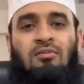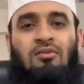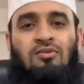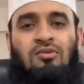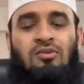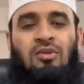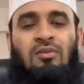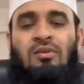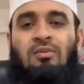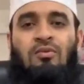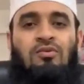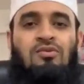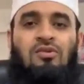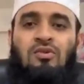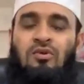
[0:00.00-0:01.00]
বঞ্চিত আমরা
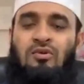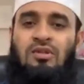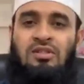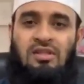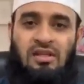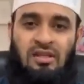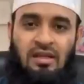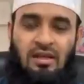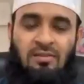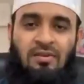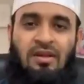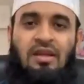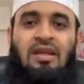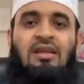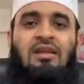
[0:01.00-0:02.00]
বঞ্চিত হতে চাই না
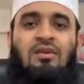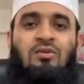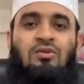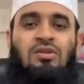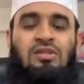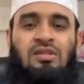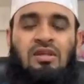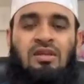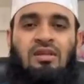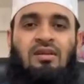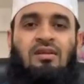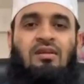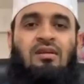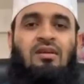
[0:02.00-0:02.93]
আমরা গেইনার হতে চাই